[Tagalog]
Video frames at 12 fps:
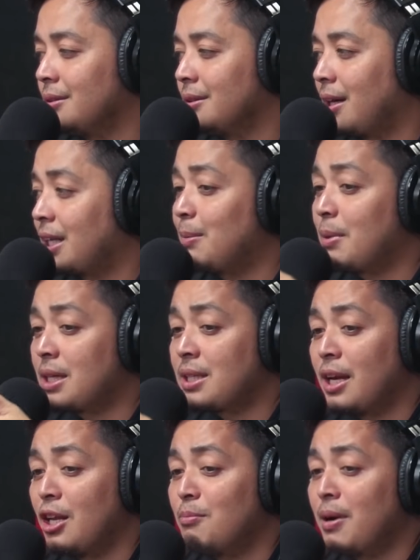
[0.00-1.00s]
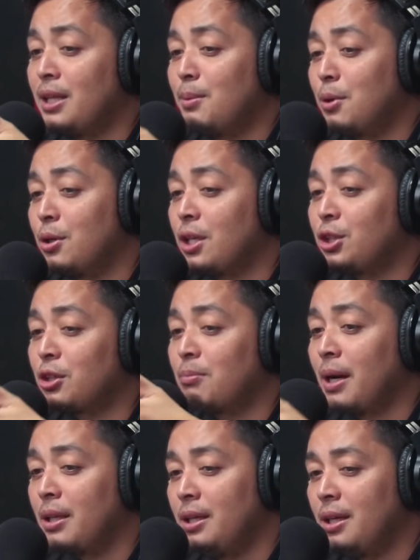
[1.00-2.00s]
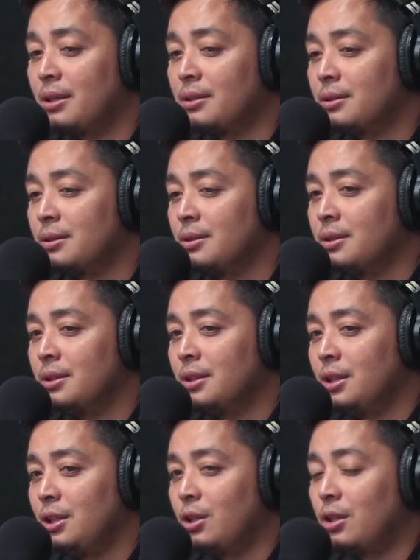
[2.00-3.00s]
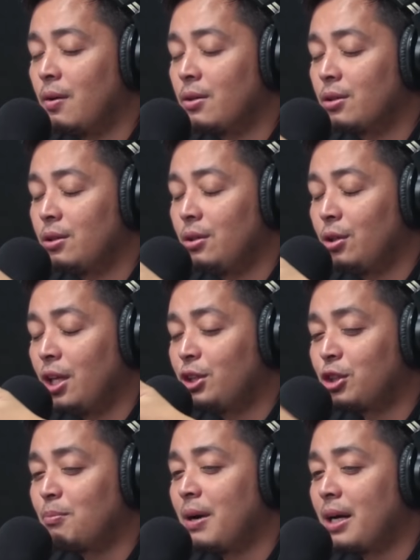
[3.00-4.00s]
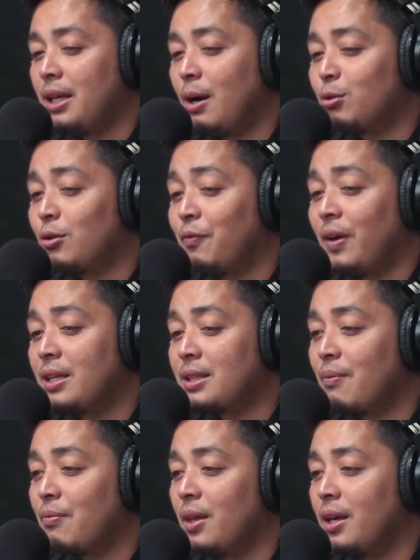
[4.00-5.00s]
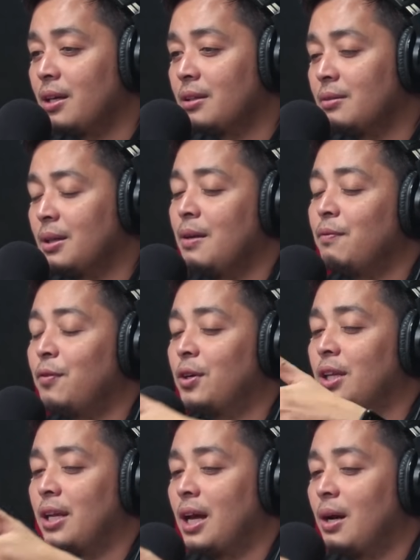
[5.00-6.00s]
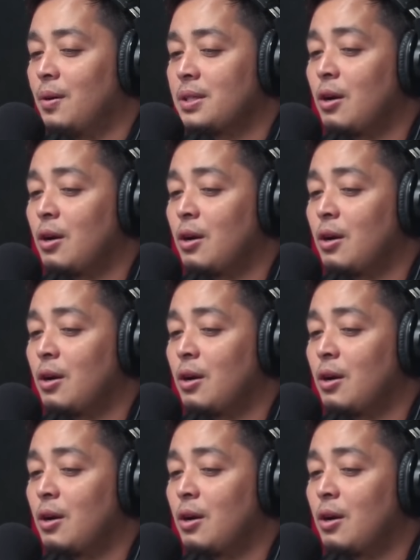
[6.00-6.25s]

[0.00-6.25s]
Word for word: Kasi mm. masasana yung body mo, you teach your body eh. You're going to teach your body how to feel something. Eh. Maging 14 hours.